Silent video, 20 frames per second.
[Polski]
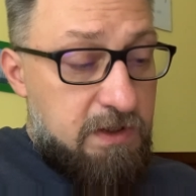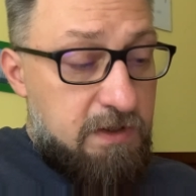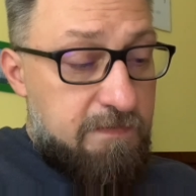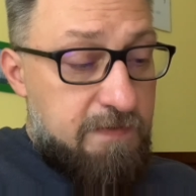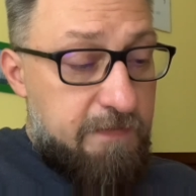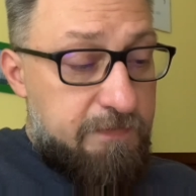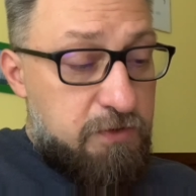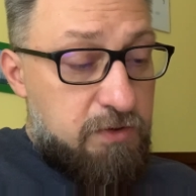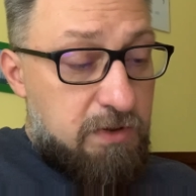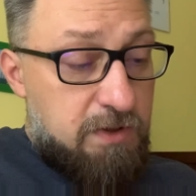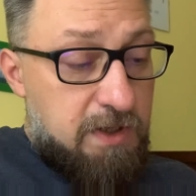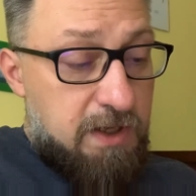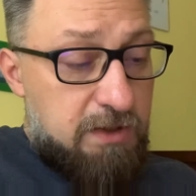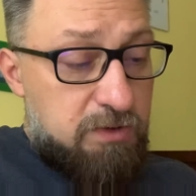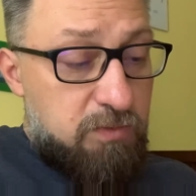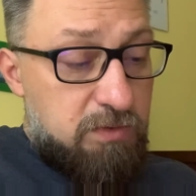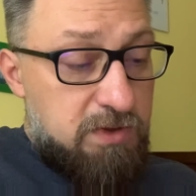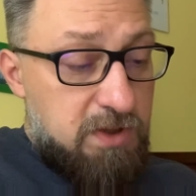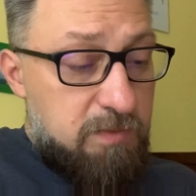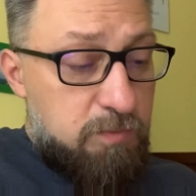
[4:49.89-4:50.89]
We
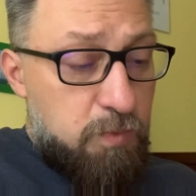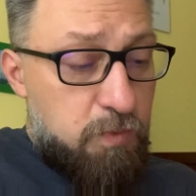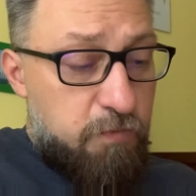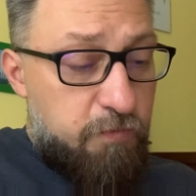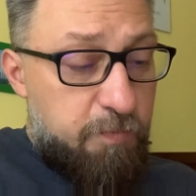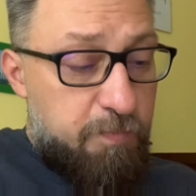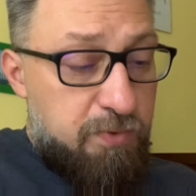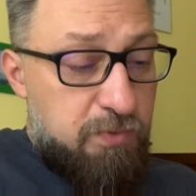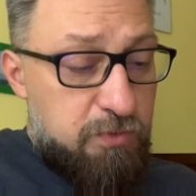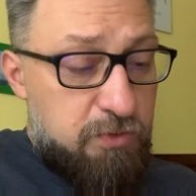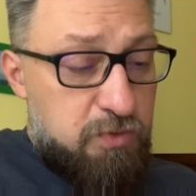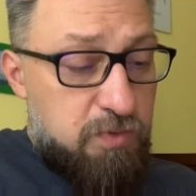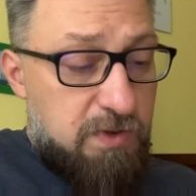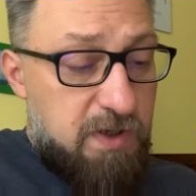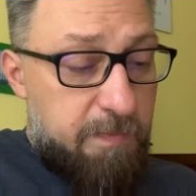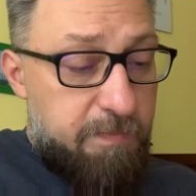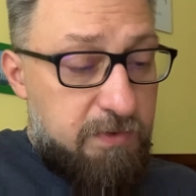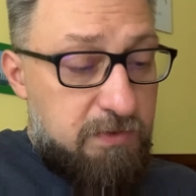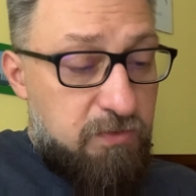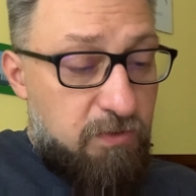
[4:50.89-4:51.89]
wciąganiu dymu, w pluciu
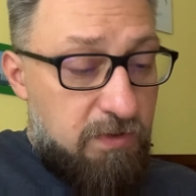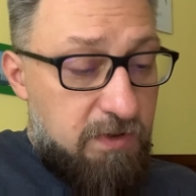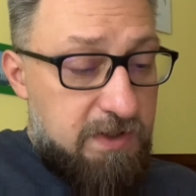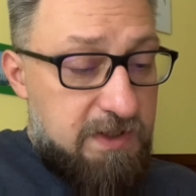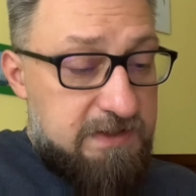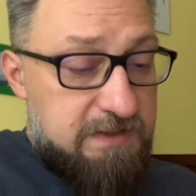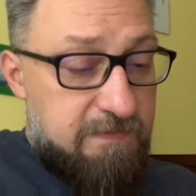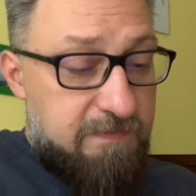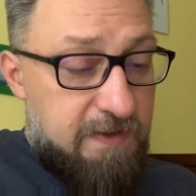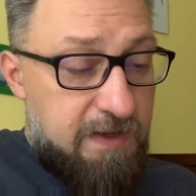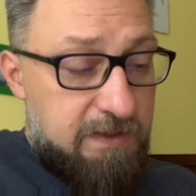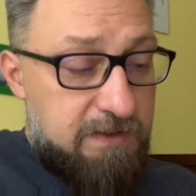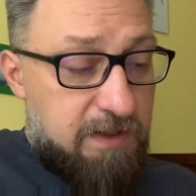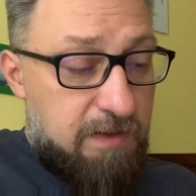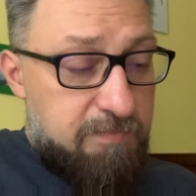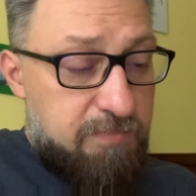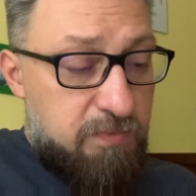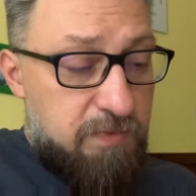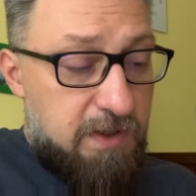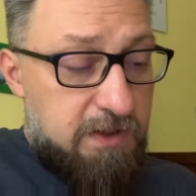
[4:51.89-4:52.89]
na podłogę zawarta
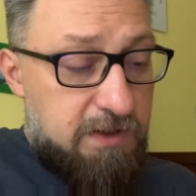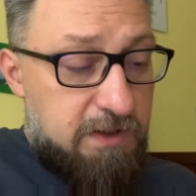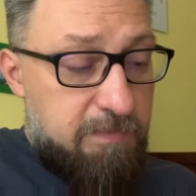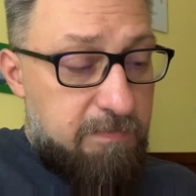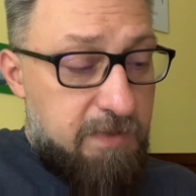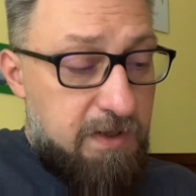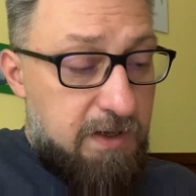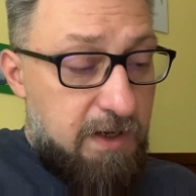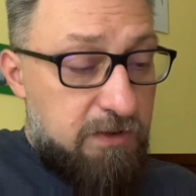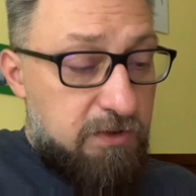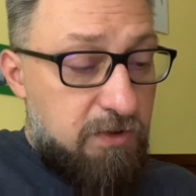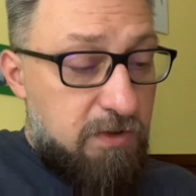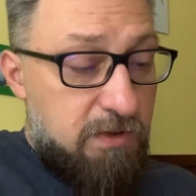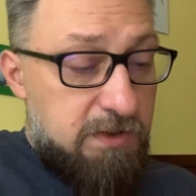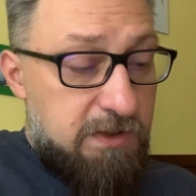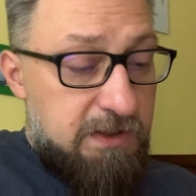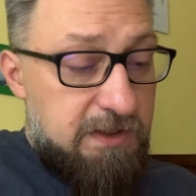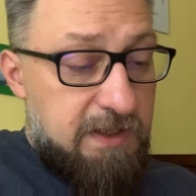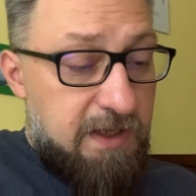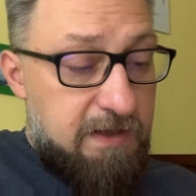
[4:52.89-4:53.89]
była ich
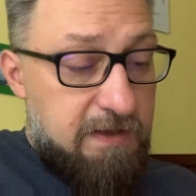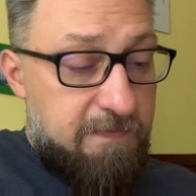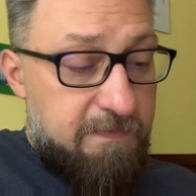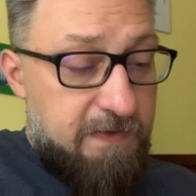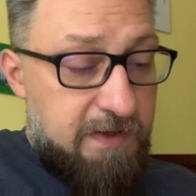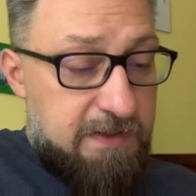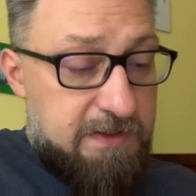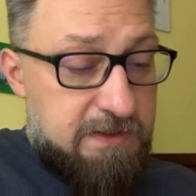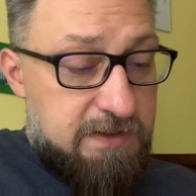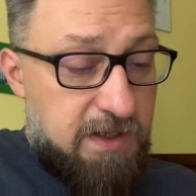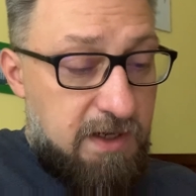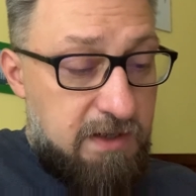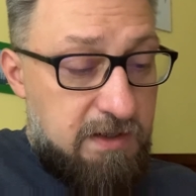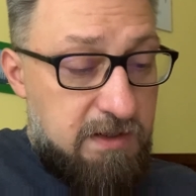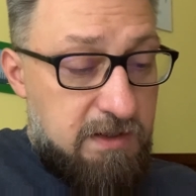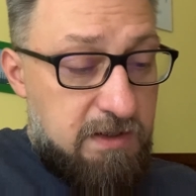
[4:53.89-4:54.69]
melancholijna refleksja